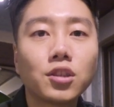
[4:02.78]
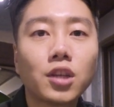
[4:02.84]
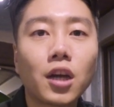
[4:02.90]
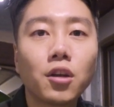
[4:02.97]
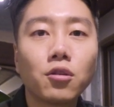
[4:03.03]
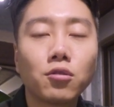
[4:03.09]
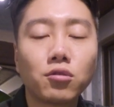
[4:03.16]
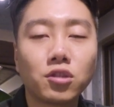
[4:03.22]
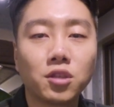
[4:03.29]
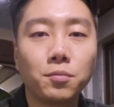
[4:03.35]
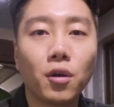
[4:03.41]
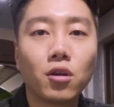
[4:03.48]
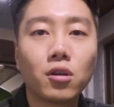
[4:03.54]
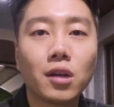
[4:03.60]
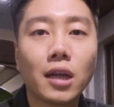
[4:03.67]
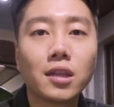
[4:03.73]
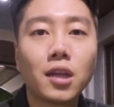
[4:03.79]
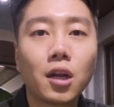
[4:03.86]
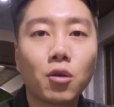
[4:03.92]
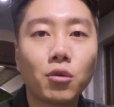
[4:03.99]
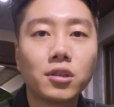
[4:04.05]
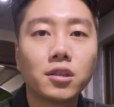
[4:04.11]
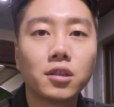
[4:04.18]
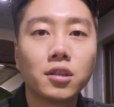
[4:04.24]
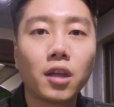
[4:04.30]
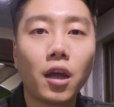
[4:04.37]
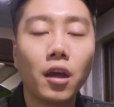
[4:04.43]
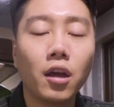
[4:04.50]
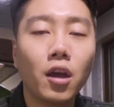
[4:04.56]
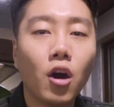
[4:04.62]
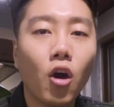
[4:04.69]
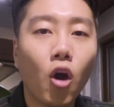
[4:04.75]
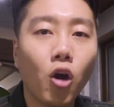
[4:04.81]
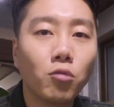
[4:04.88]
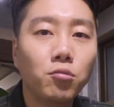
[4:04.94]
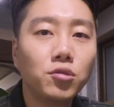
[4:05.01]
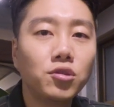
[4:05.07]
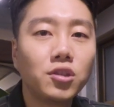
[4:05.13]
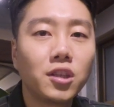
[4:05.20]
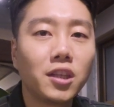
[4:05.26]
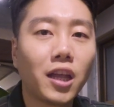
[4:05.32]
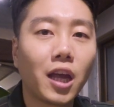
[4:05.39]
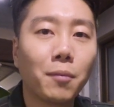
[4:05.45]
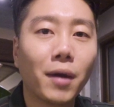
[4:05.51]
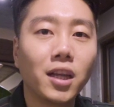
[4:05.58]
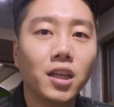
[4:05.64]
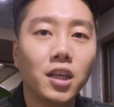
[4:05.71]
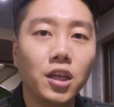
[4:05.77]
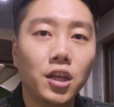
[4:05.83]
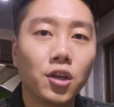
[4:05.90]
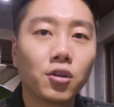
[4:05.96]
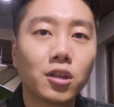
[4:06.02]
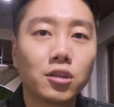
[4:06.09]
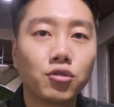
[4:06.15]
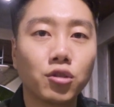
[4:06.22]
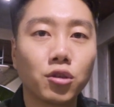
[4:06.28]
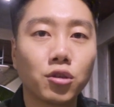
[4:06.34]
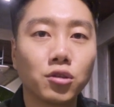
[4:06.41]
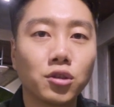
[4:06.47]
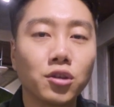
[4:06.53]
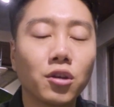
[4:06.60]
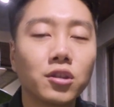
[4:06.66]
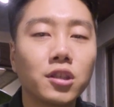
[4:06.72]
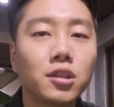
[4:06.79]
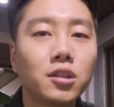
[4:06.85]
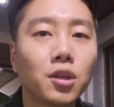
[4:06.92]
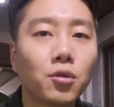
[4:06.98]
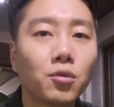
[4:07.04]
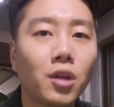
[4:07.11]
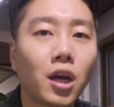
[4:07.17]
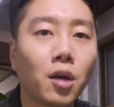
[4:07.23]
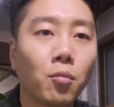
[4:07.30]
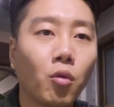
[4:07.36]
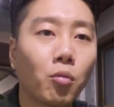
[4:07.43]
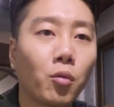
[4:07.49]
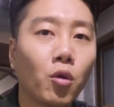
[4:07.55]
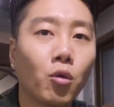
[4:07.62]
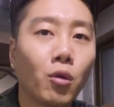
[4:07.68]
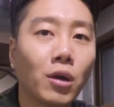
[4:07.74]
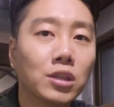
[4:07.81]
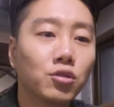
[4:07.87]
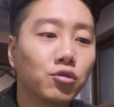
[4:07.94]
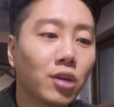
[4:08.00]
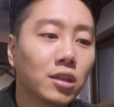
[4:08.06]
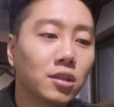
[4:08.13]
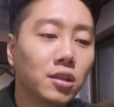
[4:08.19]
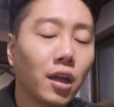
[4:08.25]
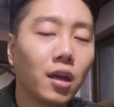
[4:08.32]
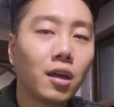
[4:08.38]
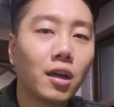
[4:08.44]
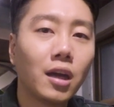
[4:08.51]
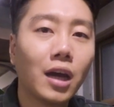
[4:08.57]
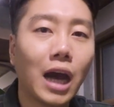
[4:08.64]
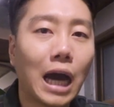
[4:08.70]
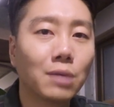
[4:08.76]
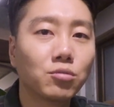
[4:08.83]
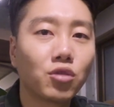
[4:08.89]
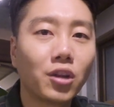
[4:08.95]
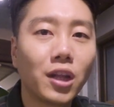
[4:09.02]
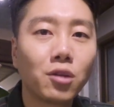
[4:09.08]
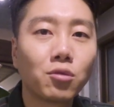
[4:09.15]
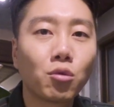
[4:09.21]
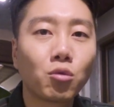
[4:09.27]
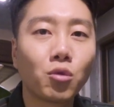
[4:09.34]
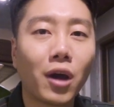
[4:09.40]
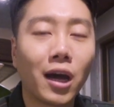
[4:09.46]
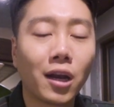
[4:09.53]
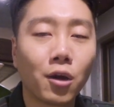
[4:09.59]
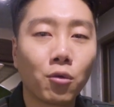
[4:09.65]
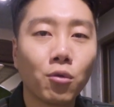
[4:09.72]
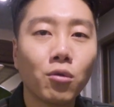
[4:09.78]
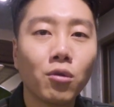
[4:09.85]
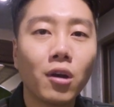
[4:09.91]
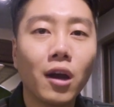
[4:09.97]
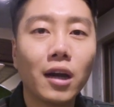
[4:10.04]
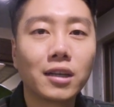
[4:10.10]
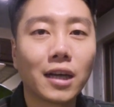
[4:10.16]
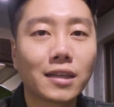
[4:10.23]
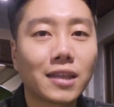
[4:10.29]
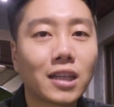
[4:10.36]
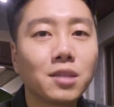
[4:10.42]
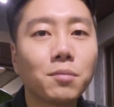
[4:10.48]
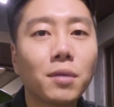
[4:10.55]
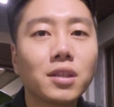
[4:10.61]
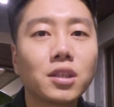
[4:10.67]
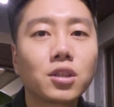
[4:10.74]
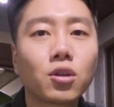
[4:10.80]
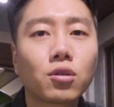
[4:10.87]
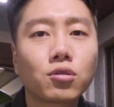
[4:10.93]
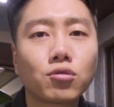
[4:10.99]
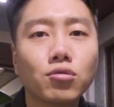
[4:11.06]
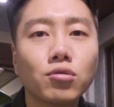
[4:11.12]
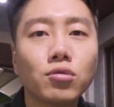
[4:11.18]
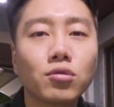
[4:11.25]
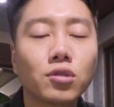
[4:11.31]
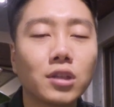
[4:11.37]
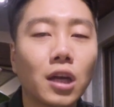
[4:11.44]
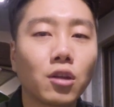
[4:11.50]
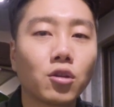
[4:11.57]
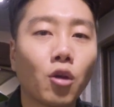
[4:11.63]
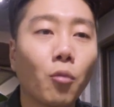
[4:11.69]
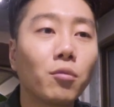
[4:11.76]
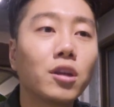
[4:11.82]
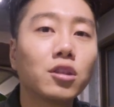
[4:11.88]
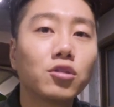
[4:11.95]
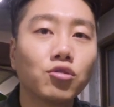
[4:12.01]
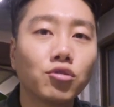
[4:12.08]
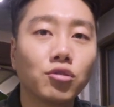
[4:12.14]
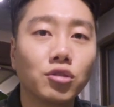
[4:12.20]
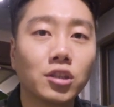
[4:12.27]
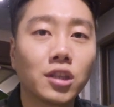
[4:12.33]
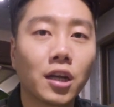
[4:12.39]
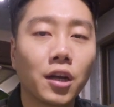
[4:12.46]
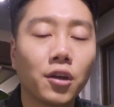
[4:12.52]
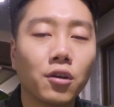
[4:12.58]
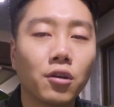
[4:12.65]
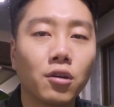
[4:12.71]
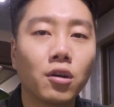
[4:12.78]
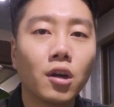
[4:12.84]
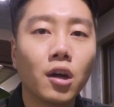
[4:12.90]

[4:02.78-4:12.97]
촬영으로 증명을 한다라고 했을 때 어뷰징이 되게 많이 일어날 수 있거든요. 실제로 내가 목표 완수하는데 아무런 행동도 안 하고 그냥 사진만 찍고 그냥 넘길 수도 있잖아요.